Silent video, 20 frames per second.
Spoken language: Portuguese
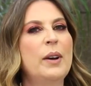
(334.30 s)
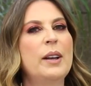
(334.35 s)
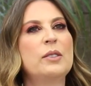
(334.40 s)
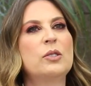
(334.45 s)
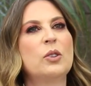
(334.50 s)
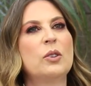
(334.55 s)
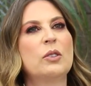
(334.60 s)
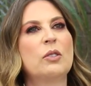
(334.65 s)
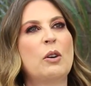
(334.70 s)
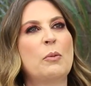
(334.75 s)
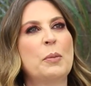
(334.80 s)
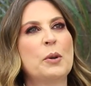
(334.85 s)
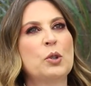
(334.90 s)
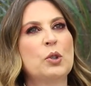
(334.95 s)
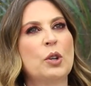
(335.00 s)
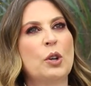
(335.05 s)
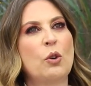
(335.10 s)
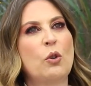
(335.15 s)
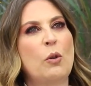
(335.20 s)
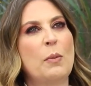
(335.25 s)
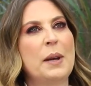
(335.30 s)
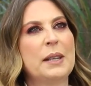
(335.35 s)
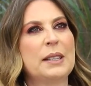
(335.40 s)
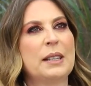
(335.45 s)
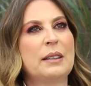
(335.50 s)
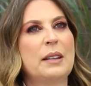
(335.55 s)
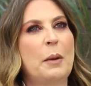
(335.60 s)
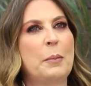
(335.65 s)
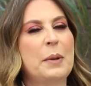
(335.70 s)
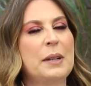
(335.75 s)
o Edson, então a pessoa que
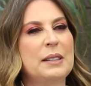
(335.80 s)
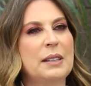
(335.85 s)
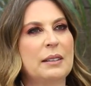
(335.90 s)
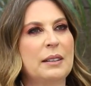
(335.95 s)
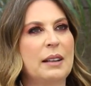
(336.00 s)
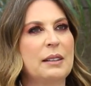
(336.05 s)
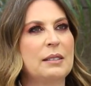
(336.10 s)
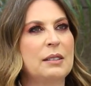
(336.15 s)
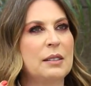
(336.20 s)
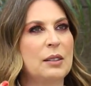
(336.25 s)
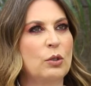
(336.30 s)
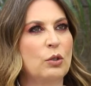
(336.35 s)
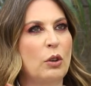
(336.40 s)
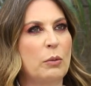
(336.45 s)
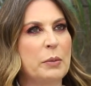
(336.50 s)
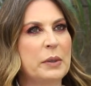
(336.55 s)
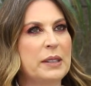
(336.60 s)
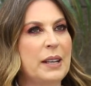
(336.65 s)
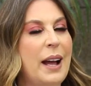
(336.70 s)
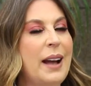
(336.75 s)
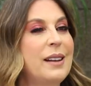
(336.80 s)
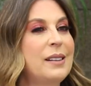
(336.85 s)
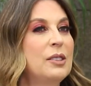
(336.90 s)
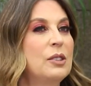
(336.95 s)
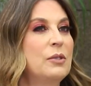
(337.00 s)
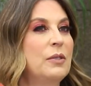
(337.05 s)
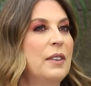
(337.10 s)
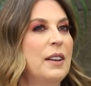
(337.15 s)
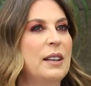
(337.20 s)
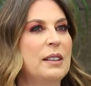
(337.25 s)
começa a apresentar esses sintomas,
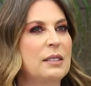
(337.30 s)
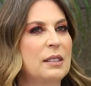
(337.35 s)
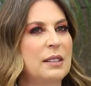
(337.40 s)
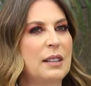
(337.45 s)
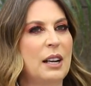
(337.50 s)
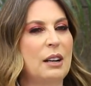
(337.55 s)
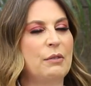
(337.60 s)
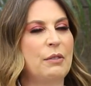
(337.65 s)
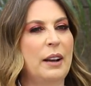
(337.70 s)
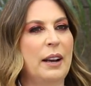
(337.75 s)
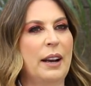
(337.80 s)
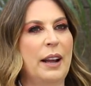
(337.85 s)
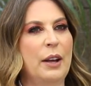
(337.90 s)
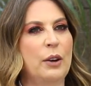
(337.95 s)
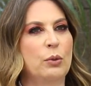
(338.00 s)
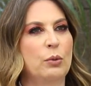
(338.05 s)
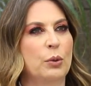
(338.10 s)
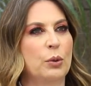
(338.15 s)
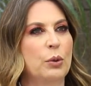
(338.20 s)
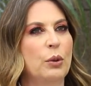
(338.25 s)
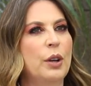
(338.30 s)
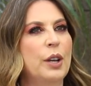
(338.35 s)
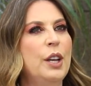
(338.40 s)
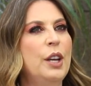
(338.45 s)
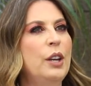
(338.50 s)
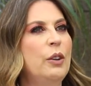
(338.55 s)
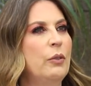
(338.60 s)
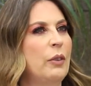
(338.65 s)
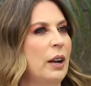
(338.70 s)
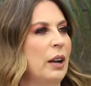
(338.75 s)
às vezes ela vai lá no
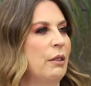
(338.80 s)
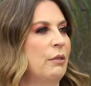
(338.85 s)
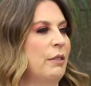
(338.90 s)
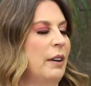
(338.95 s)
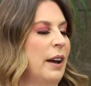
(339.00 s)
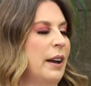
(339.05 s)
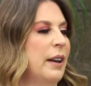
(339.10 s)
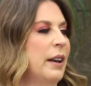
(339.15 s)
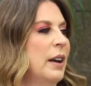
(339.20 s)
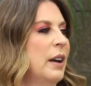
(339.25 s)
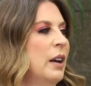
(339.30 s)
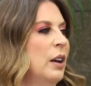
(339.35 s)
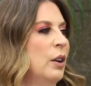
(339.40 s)
otorrino, ela vai